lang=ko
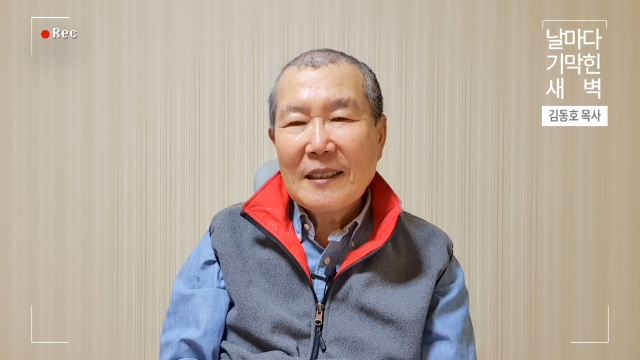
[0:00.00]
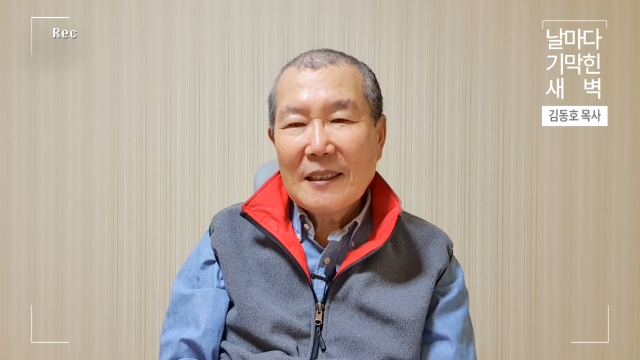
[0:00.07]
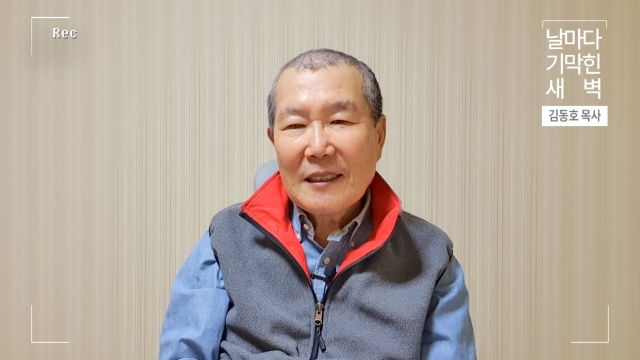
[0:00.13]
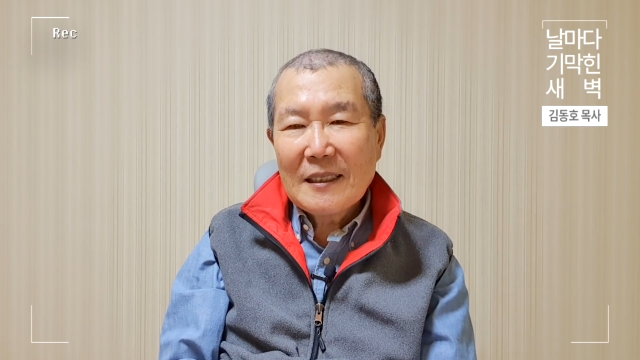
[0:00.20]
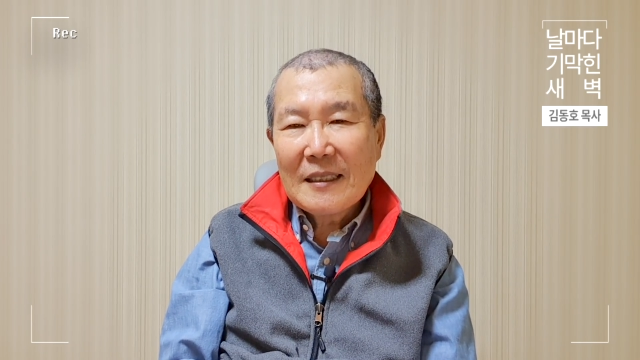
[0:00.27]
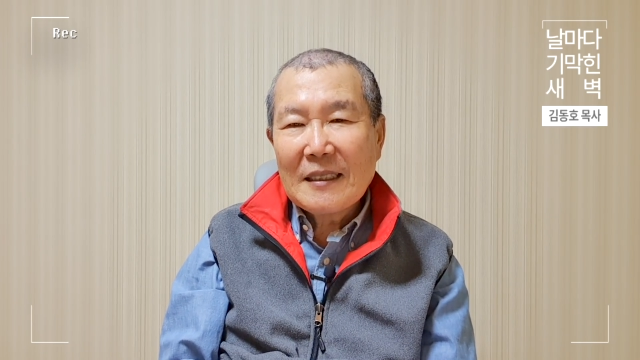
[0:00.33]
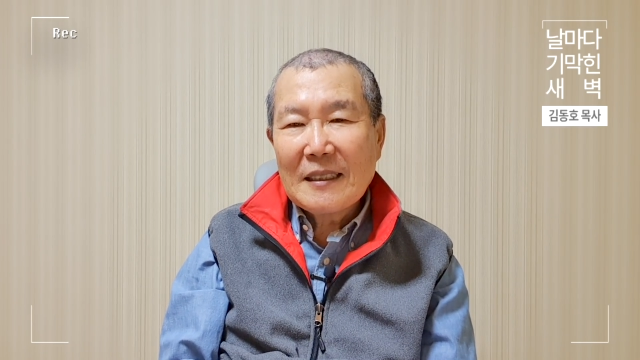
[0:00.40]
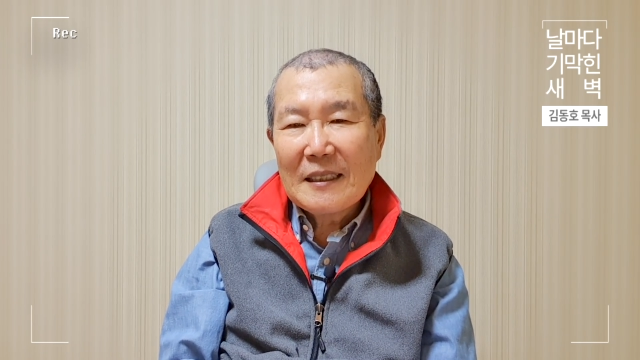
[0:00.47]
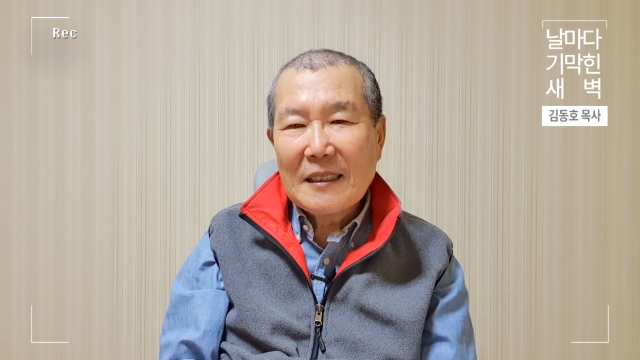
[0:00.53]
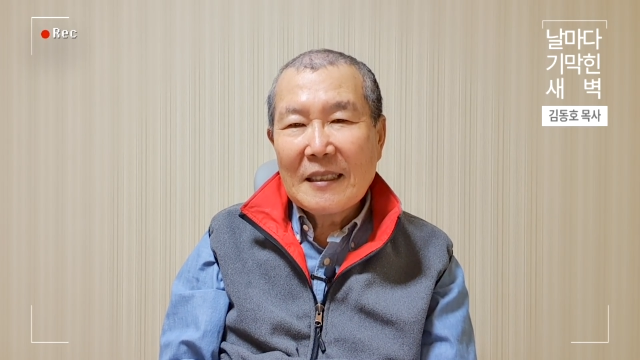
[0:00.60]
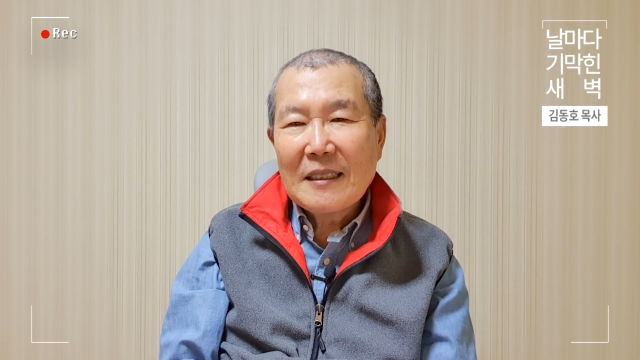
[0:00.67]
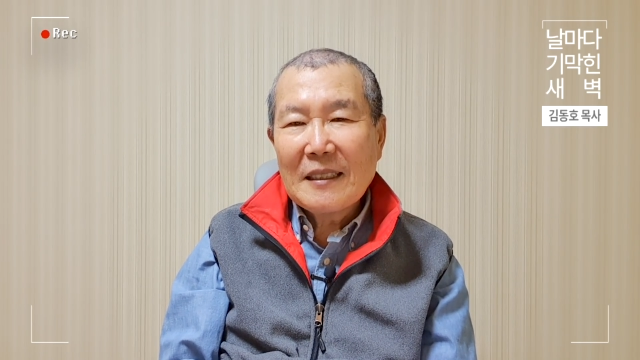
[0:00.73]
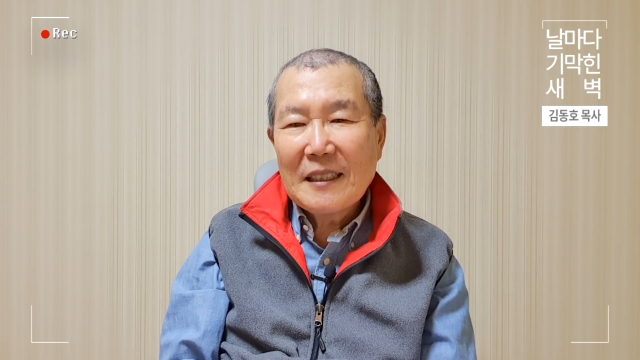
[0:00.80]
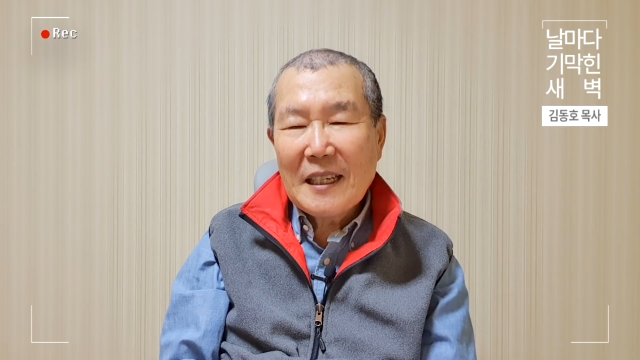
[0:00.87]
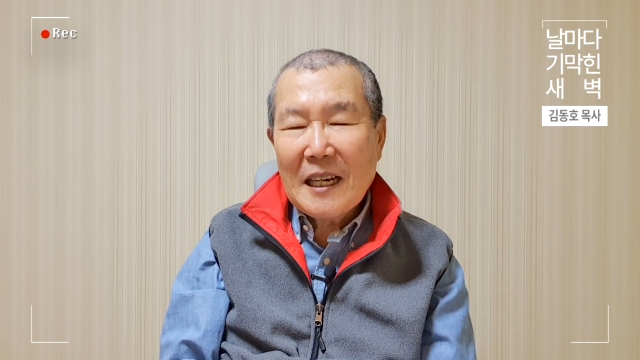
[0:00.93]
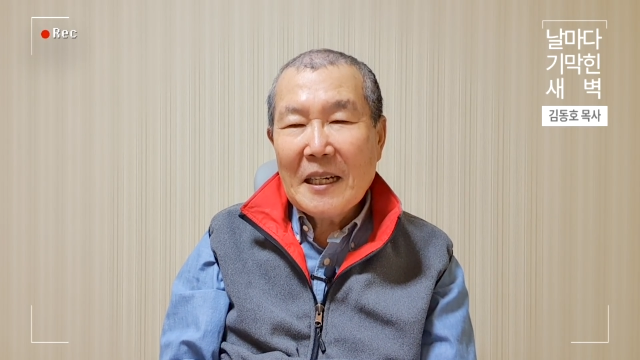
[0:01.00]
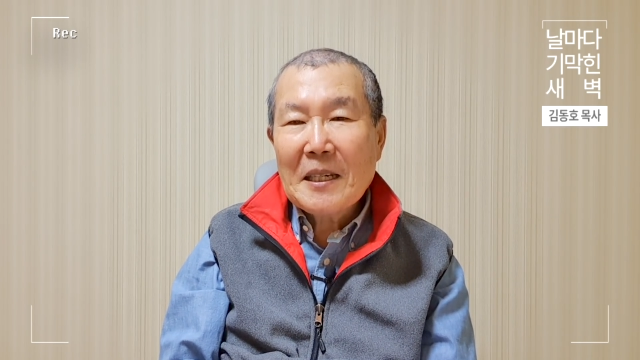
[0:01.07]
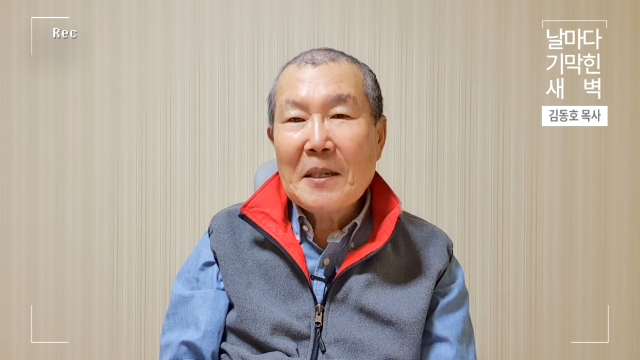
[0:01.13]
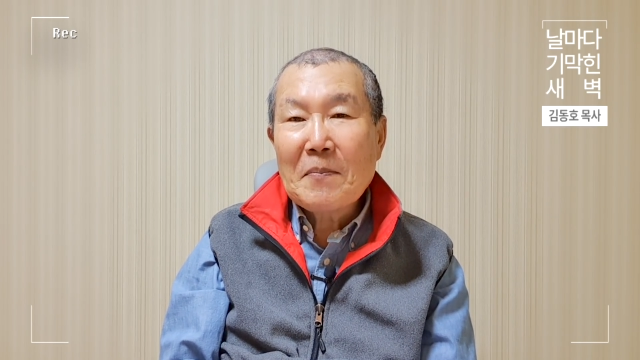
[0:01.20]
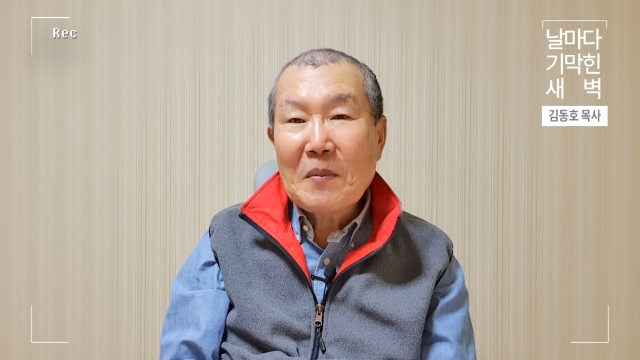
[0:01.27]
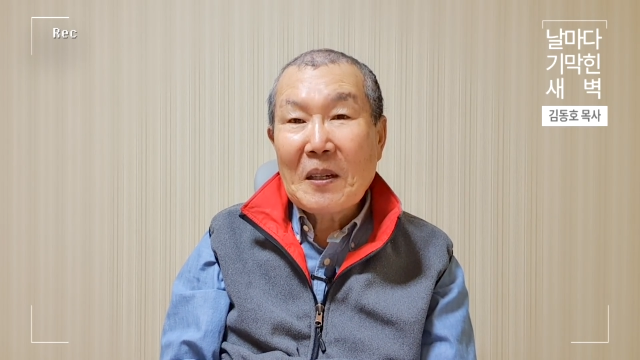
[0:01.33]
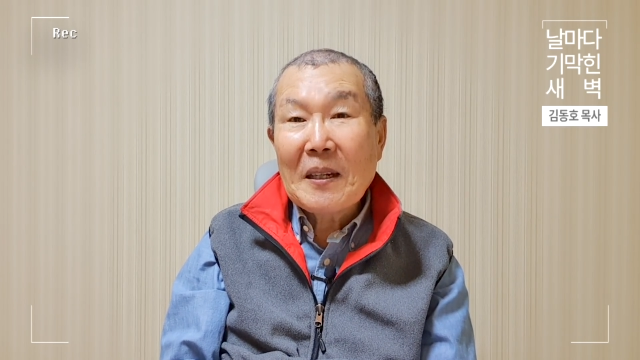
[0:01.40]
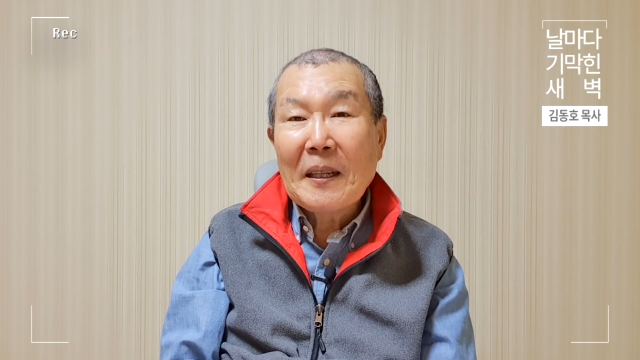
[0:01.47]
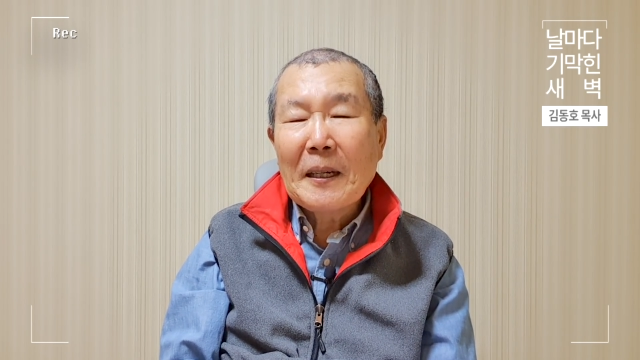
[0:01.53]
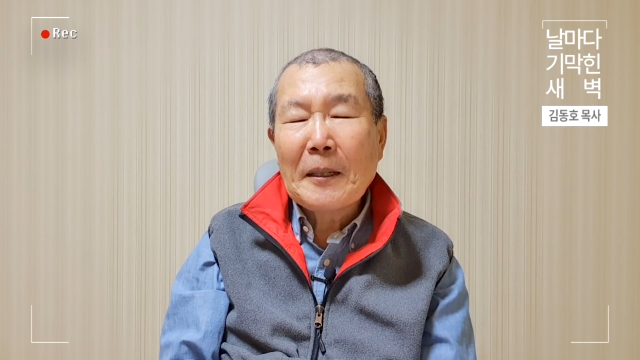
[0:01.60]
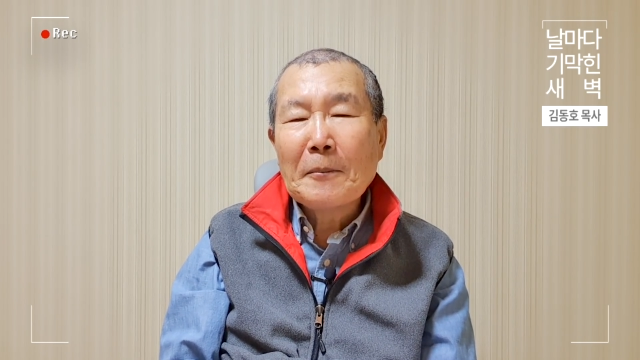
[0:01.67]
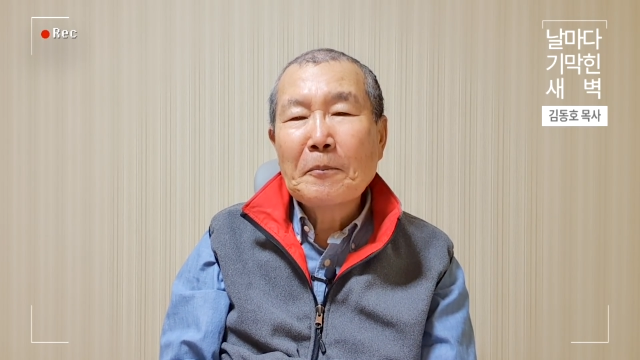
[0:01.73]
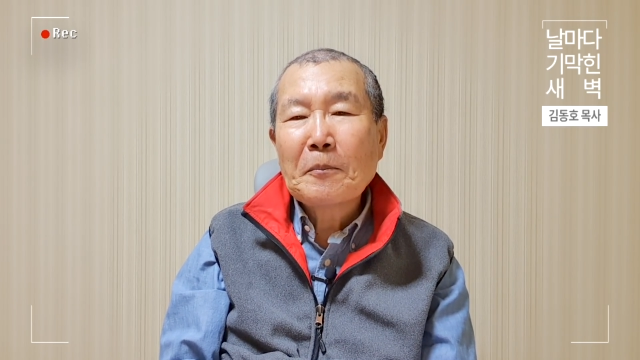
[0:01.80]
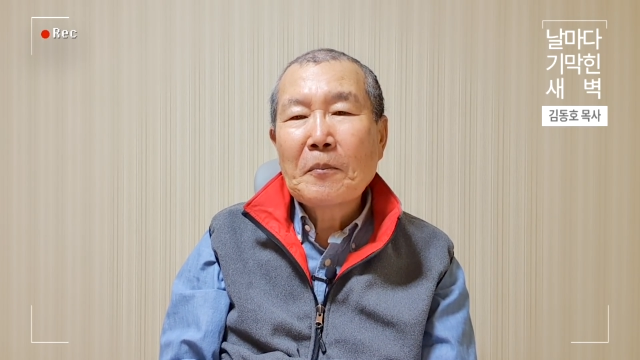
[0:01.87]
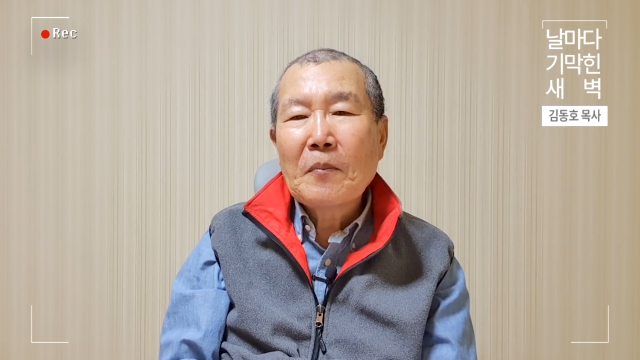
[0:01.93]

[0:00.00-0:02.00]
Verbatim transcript: 그 이야기입니다.